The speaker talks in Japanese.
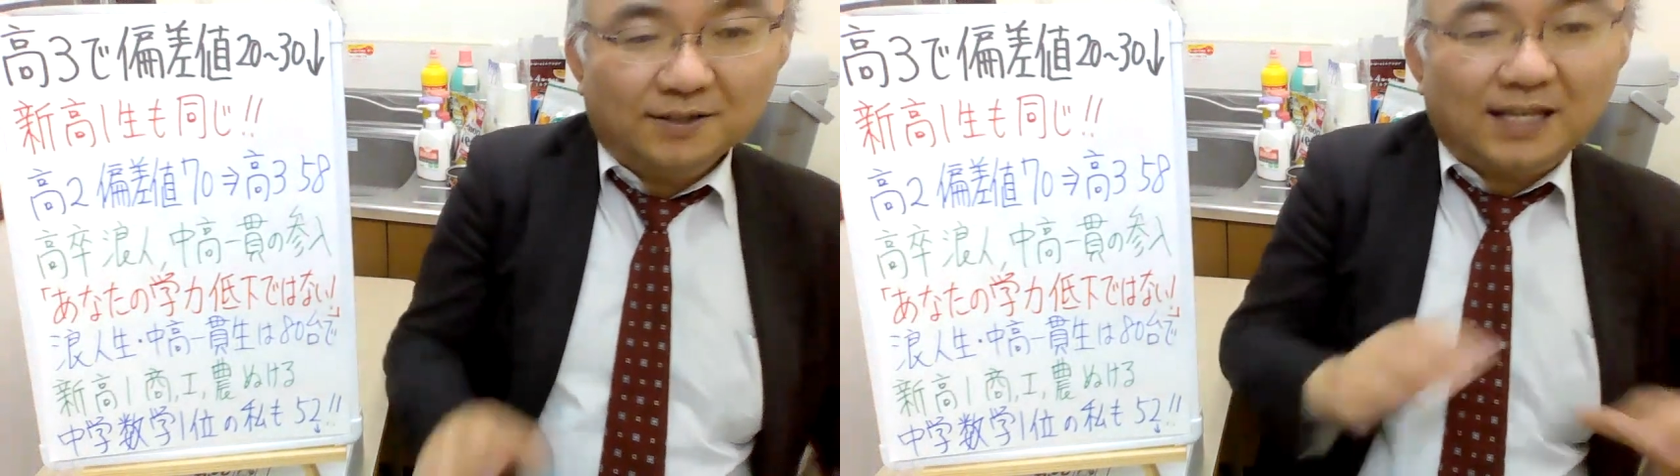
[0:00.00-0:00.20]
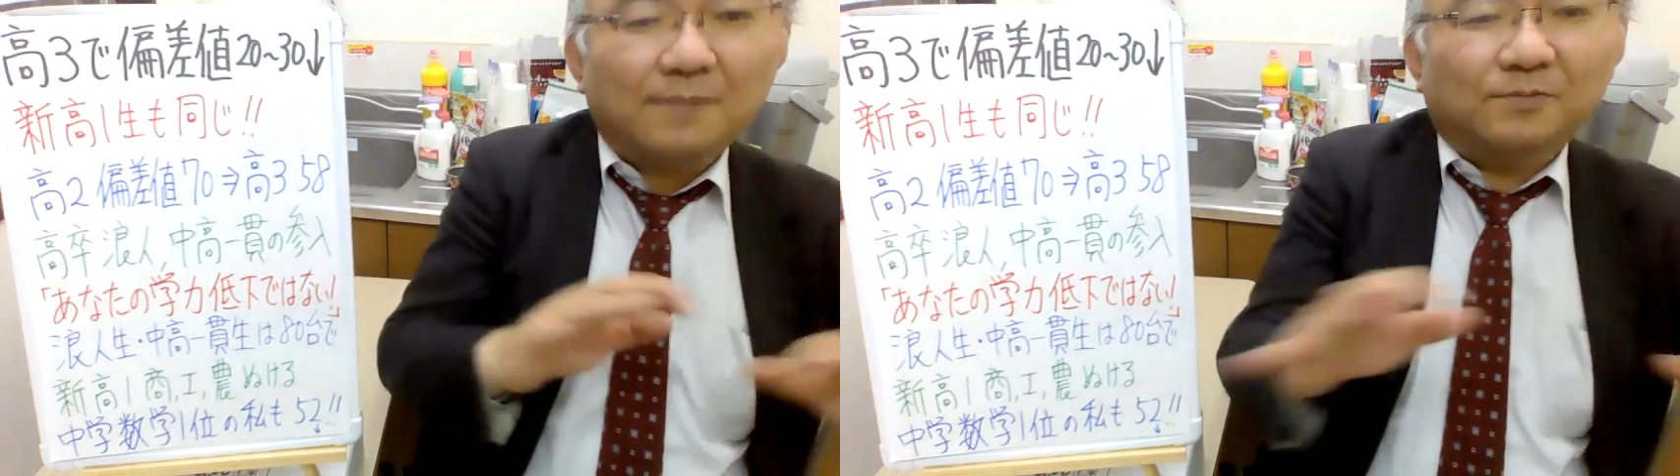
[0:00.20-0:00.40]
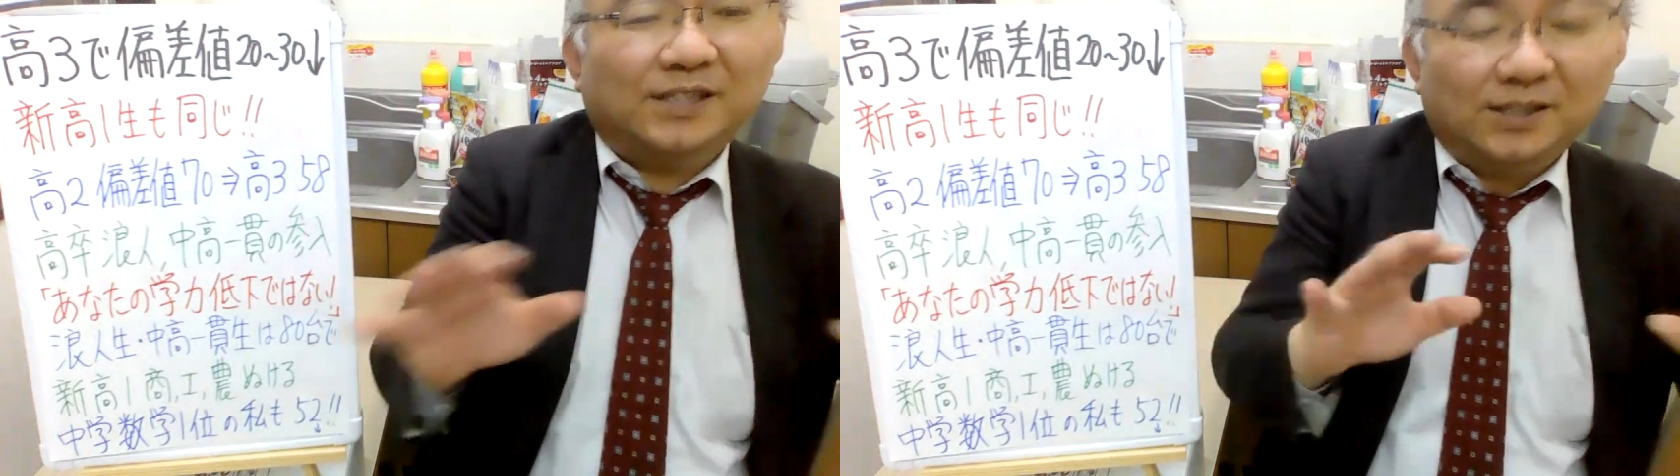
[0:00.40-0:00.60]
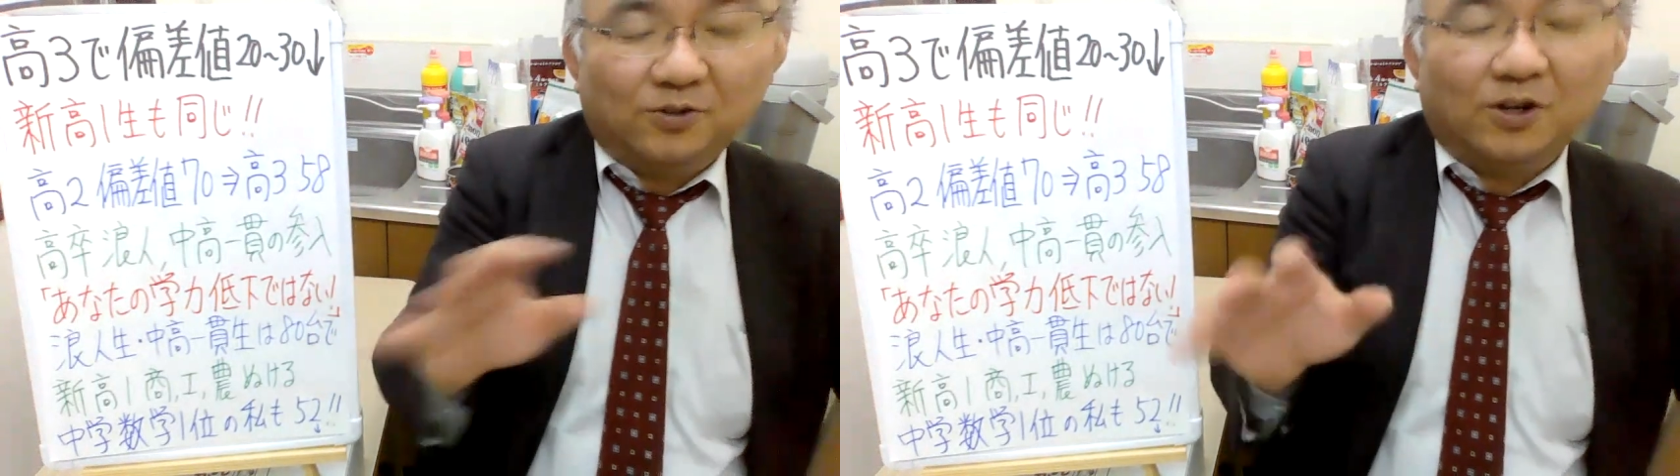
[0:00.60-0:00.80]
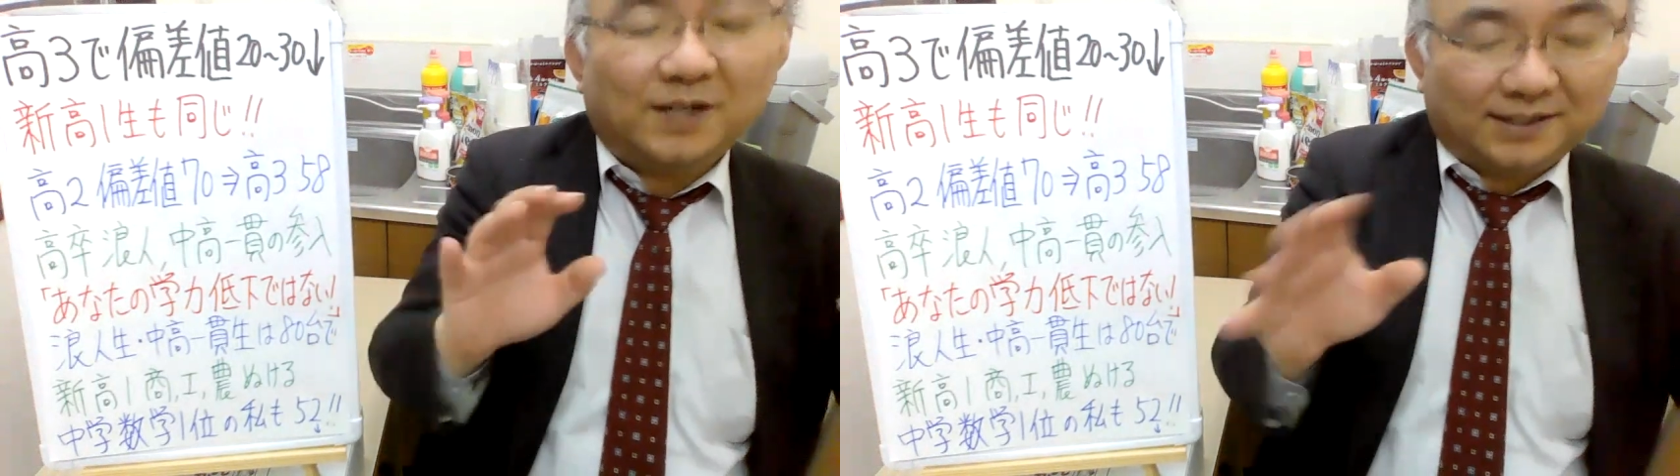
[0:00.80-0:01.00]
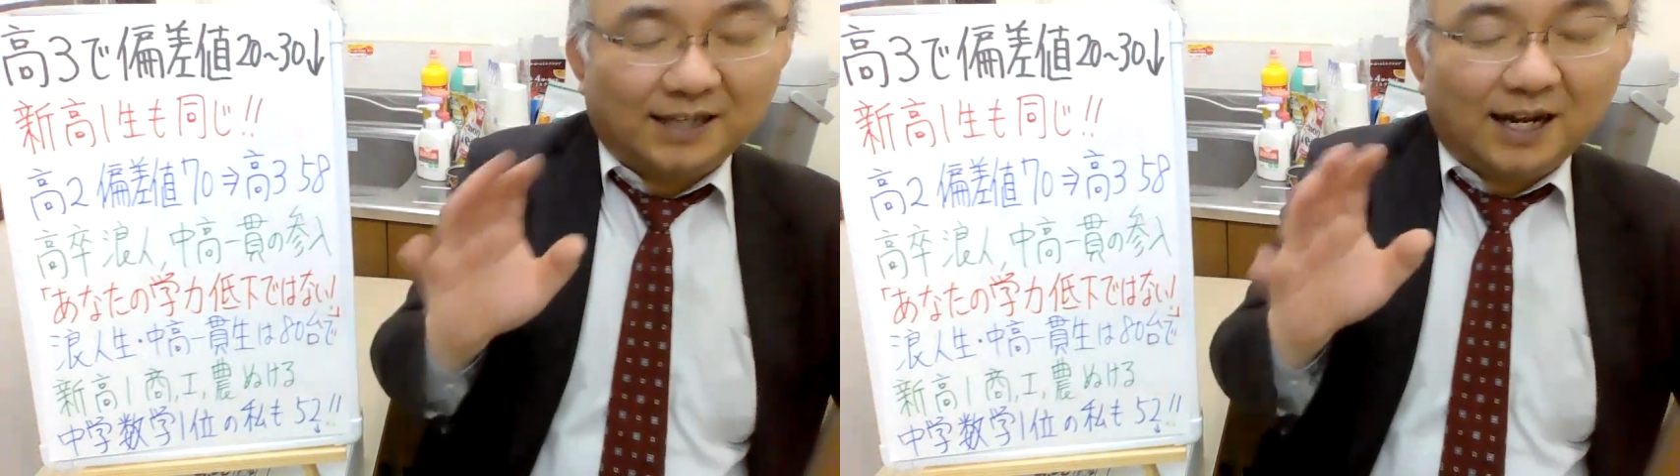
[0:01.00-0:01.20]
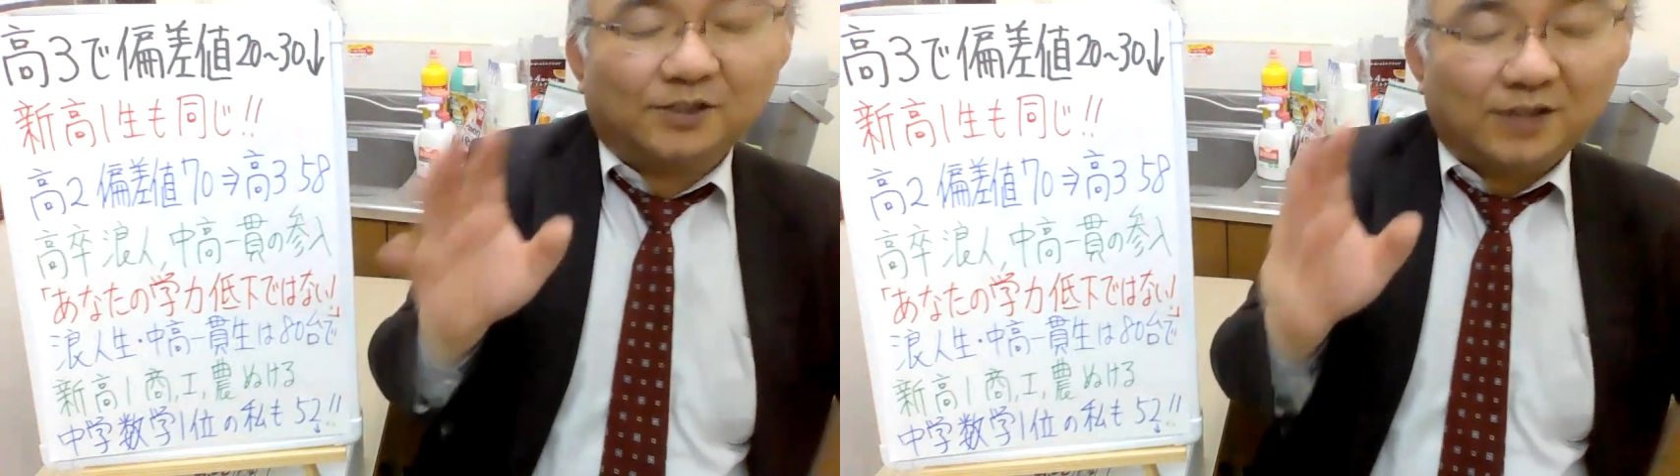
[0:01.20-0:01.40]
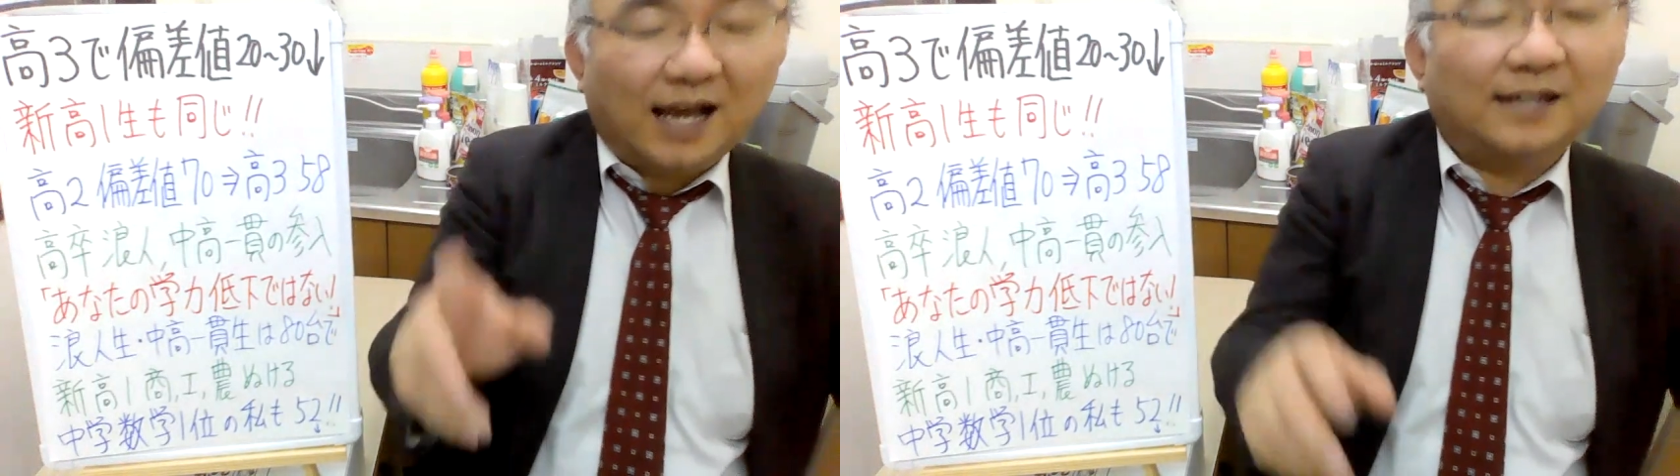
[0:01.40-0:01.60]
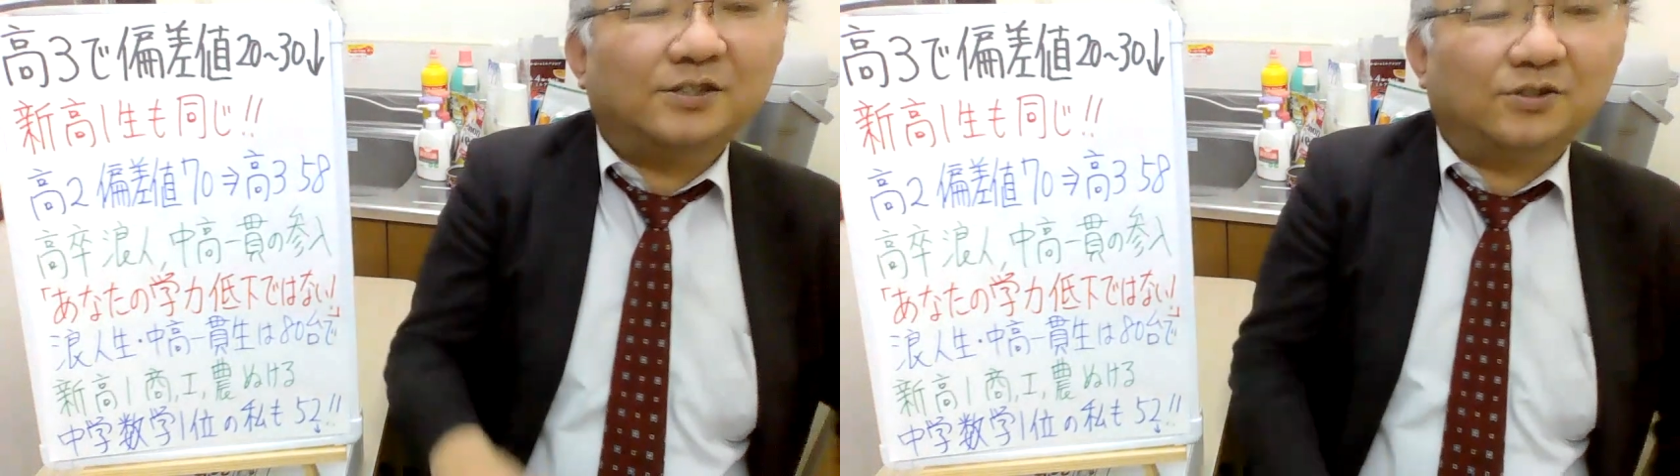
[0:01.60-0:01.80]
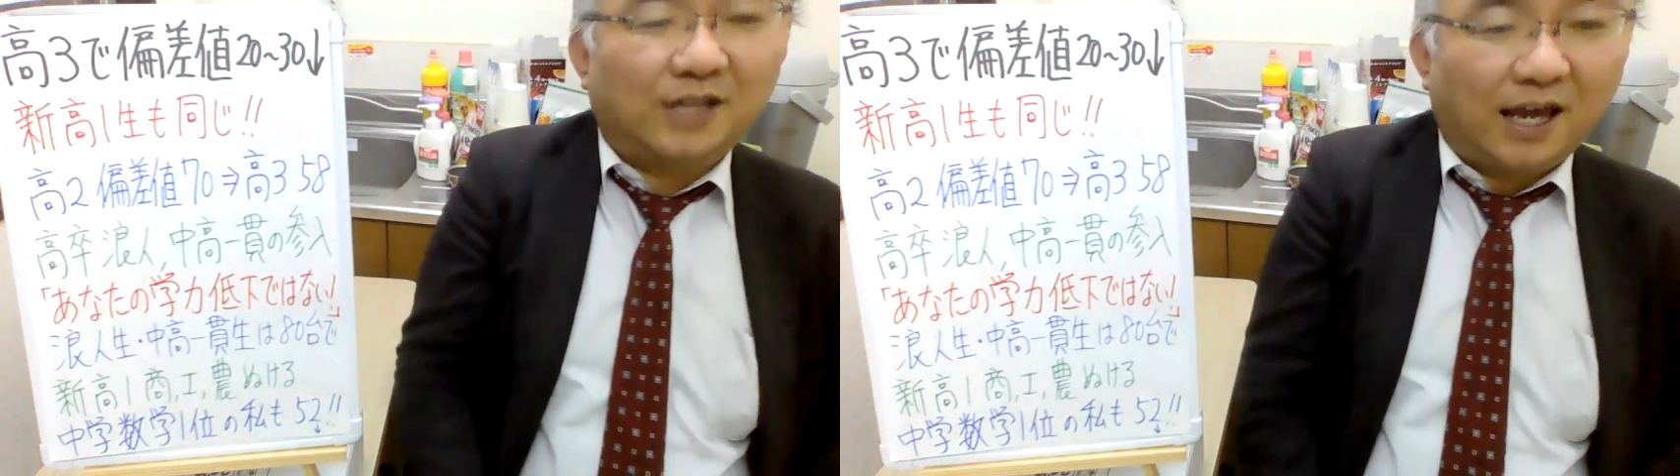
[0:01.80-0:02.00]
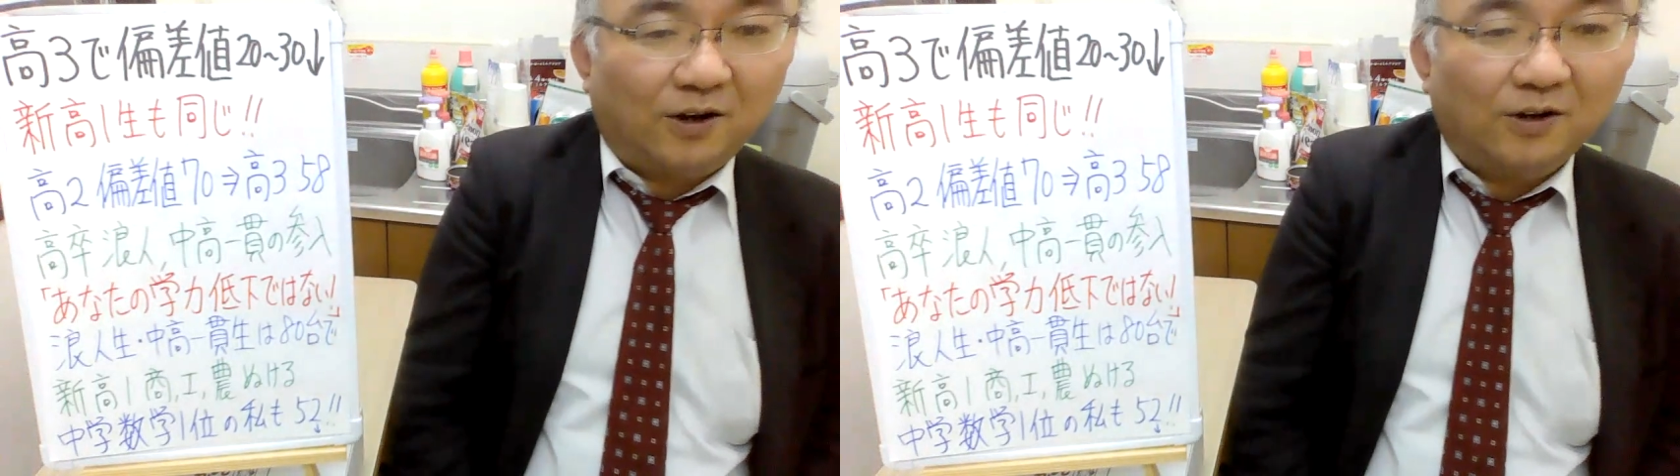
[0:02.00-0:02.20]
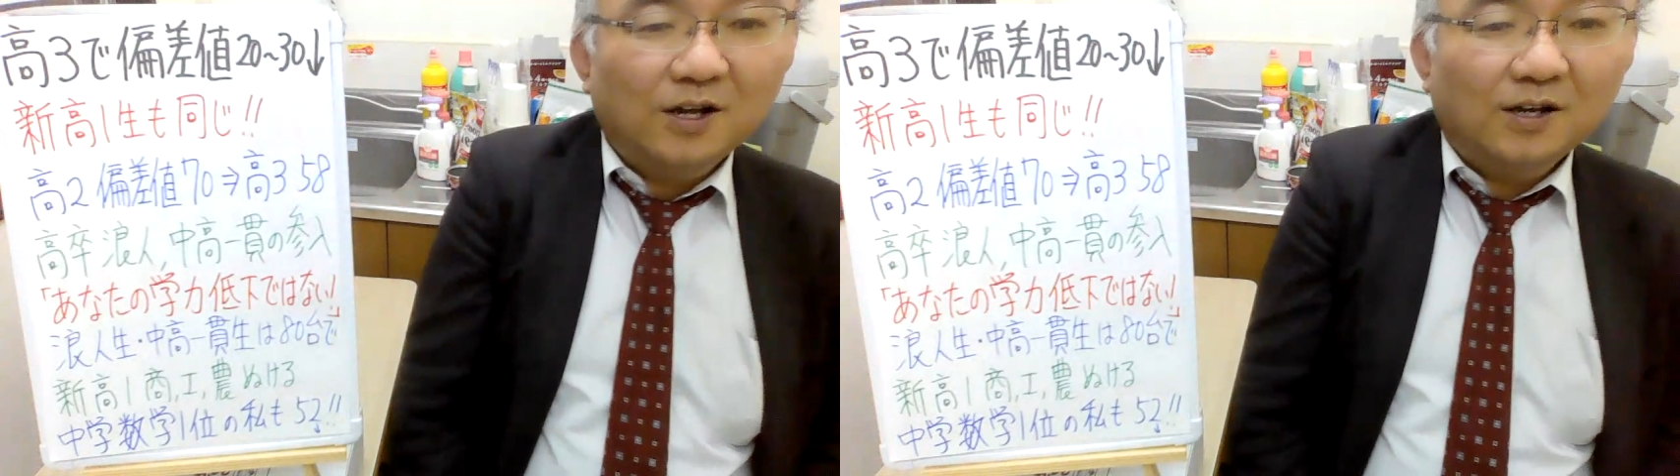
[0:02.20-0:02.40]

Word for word: 全部陣取ります70代80代を。